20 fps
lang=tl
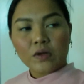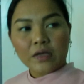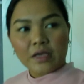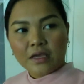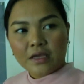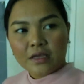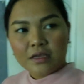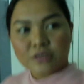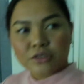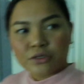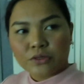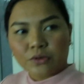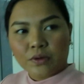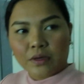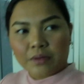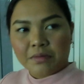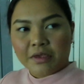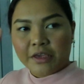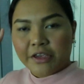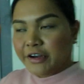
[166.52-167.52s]
Okay,
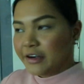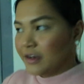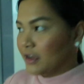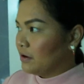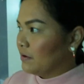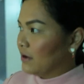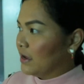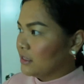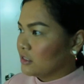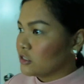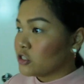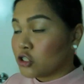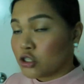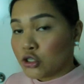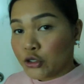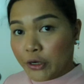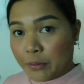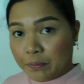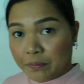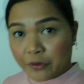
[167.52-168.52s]
so I'm here now at
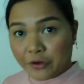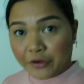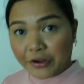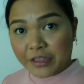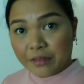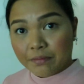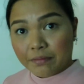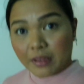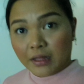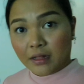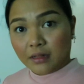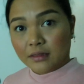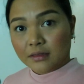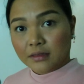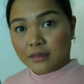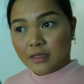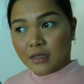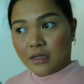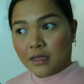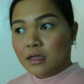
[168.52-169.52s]
Strip Greenbelt.
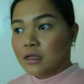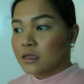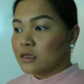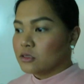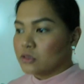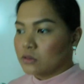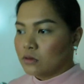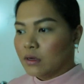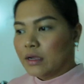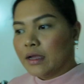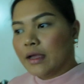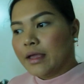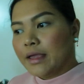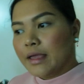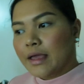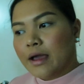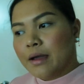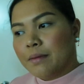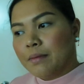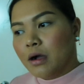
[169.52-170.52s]
So,
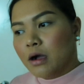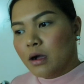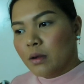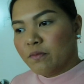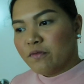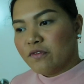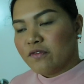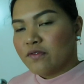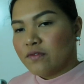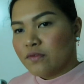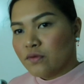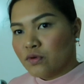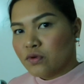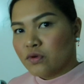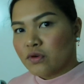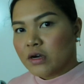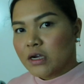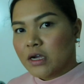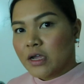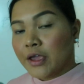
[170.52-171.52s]
I am up
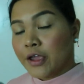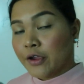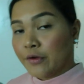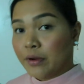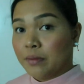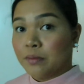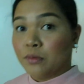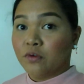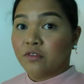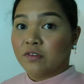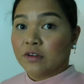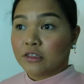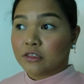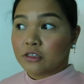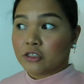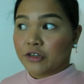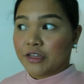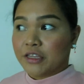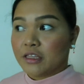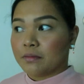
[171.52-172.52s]
for a hair removal
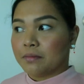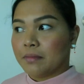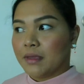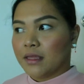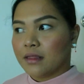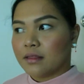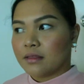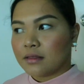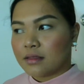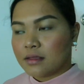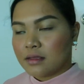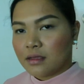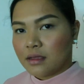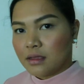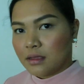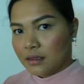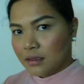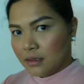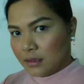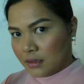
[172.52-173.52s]
treatment.
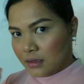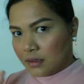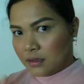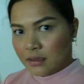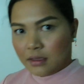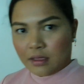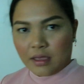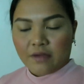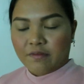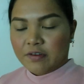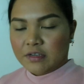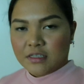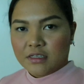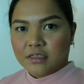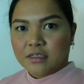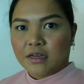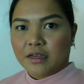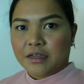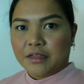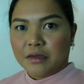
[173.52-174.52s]
Ever
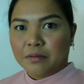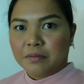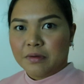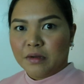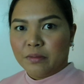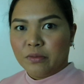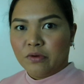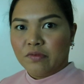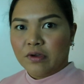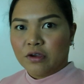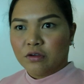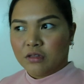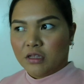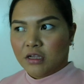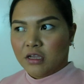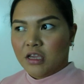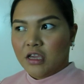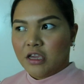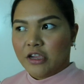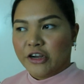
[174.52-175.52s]
since talaga nagpa-remove ako
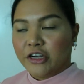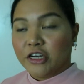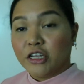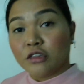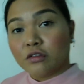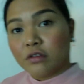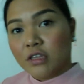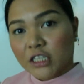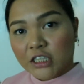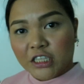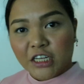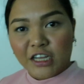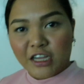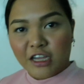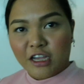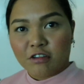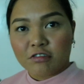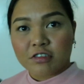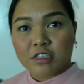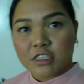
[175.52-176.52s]
ng hair, dito lang
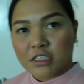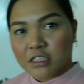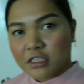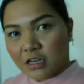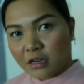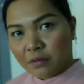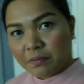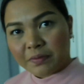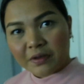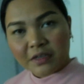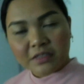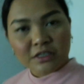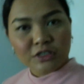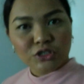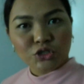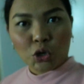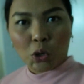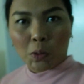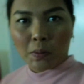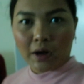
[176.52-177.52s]
talaga ako sa strip kasi
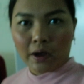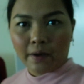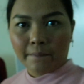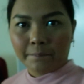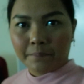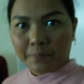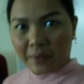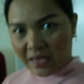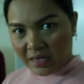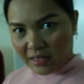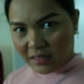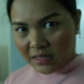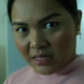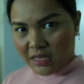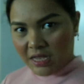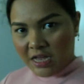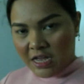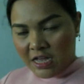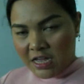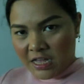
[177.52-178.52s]
sobrang
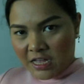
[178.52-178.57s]
pain